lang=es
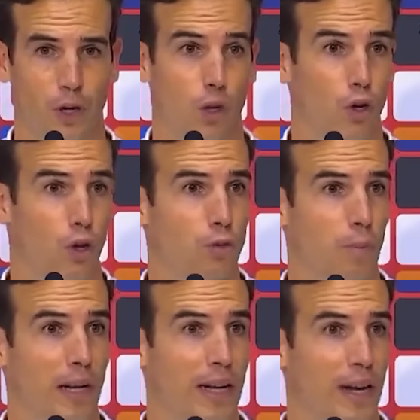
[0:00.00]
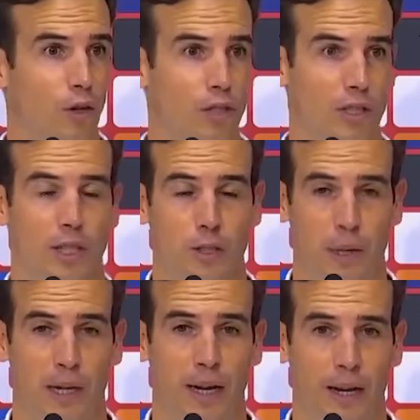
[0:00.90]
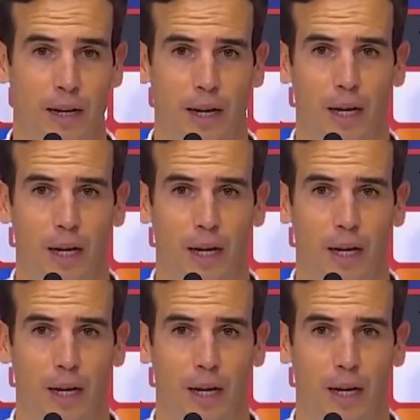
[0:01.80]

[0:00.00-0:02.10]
lo, lo expliqué, lo intenté explicar.